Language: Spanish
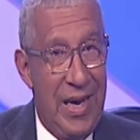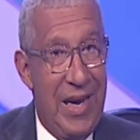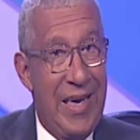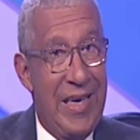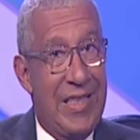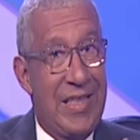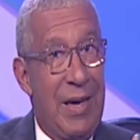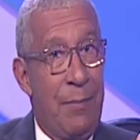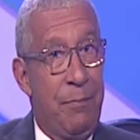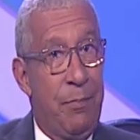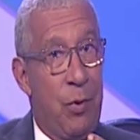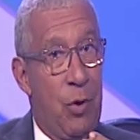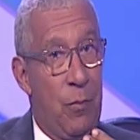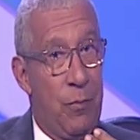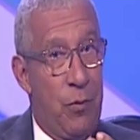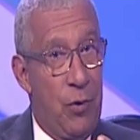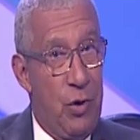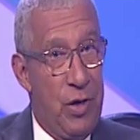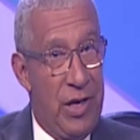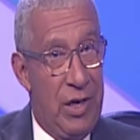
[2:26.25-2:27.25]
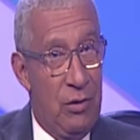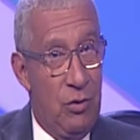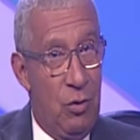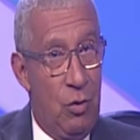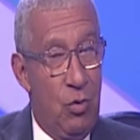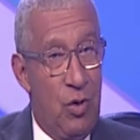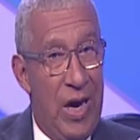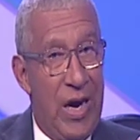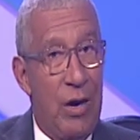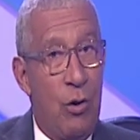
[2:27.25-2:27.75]
está proponiendo
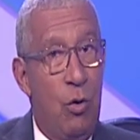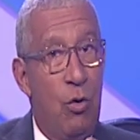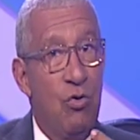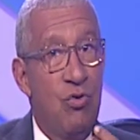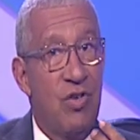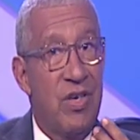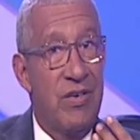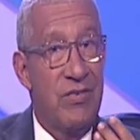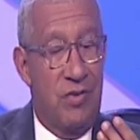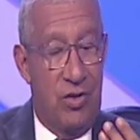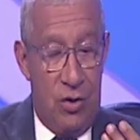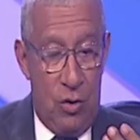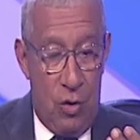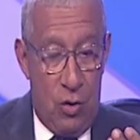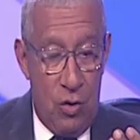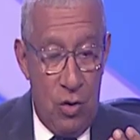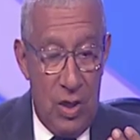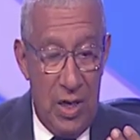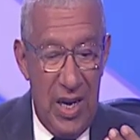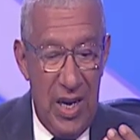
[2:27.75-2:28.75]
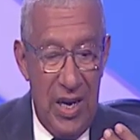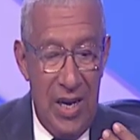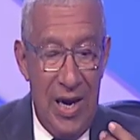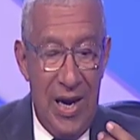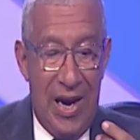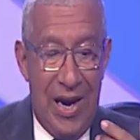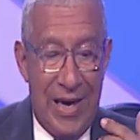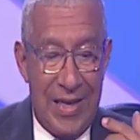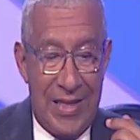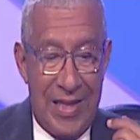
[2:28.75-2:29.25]
una concesión
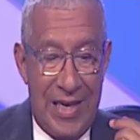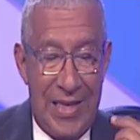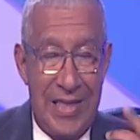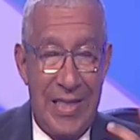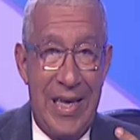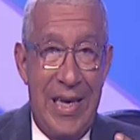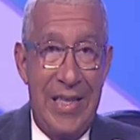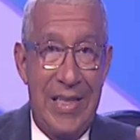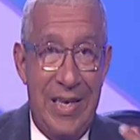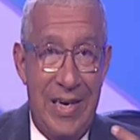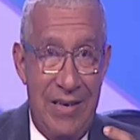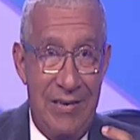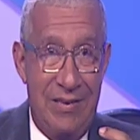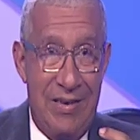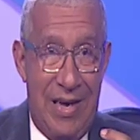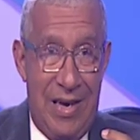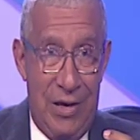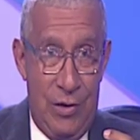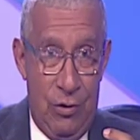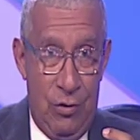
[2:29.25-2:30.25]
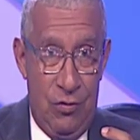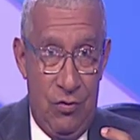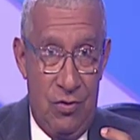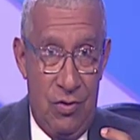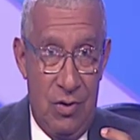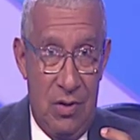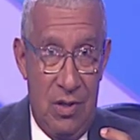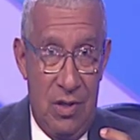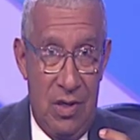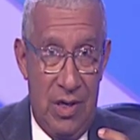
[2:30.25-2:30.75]
a 33
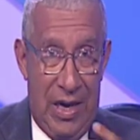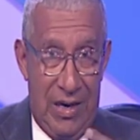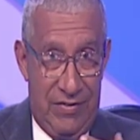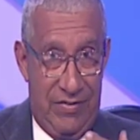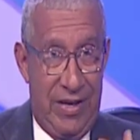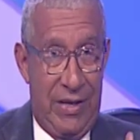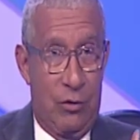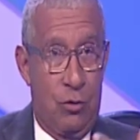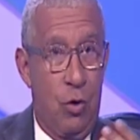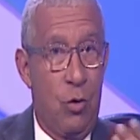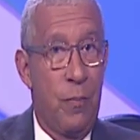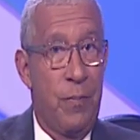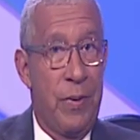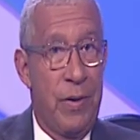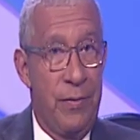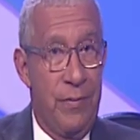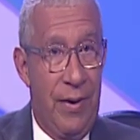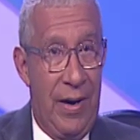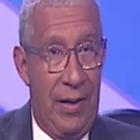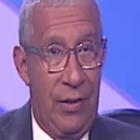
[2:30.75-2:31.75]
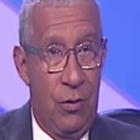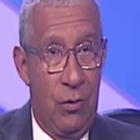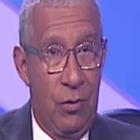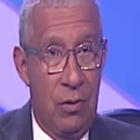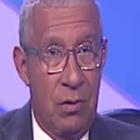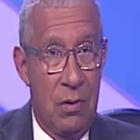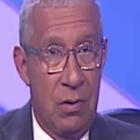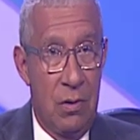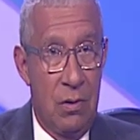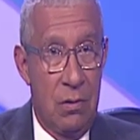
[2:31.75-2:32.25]
años al sector privado
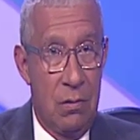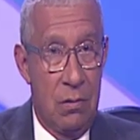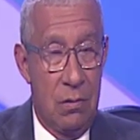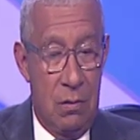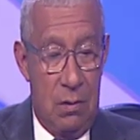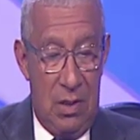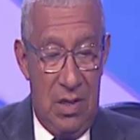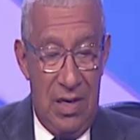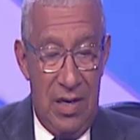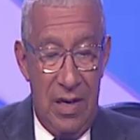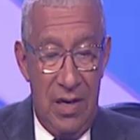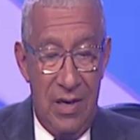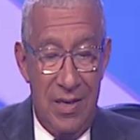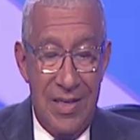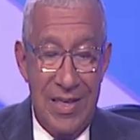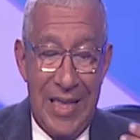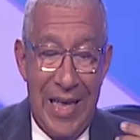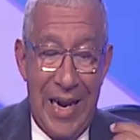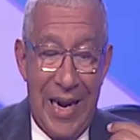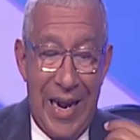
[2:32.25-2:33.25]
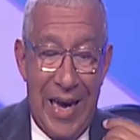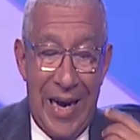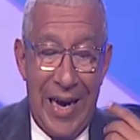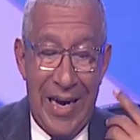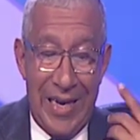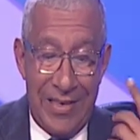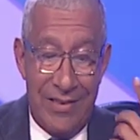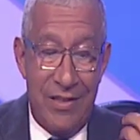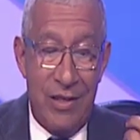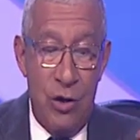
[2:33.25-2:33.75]
de la
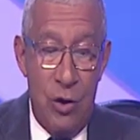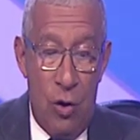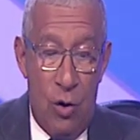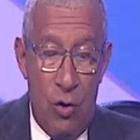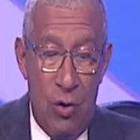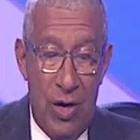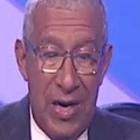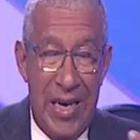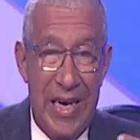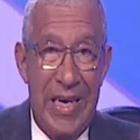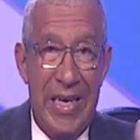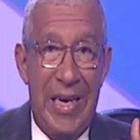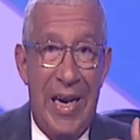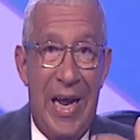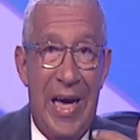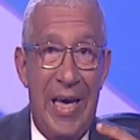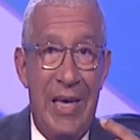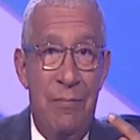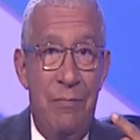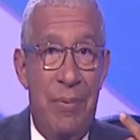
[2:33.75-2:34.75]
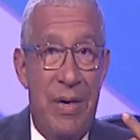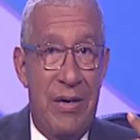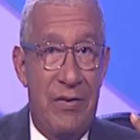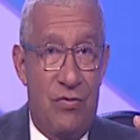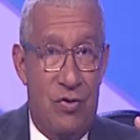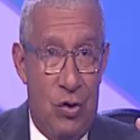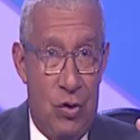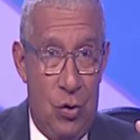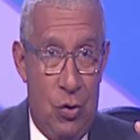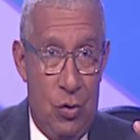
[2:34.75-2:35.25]
gestión y la
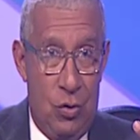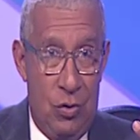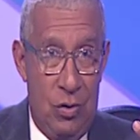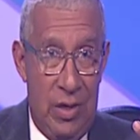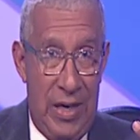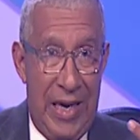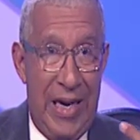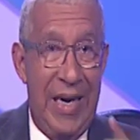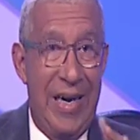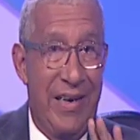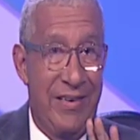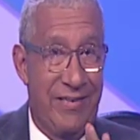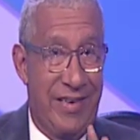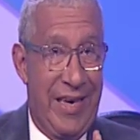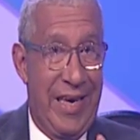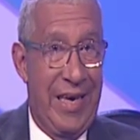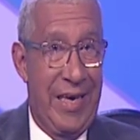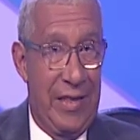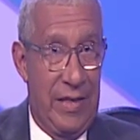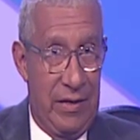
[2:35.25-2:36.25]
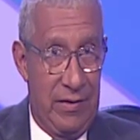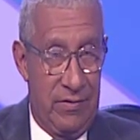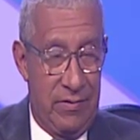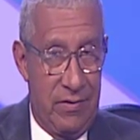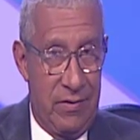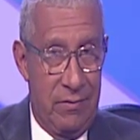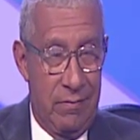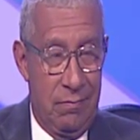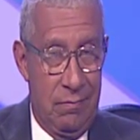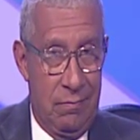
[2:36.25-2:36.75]
inversión en las EDES.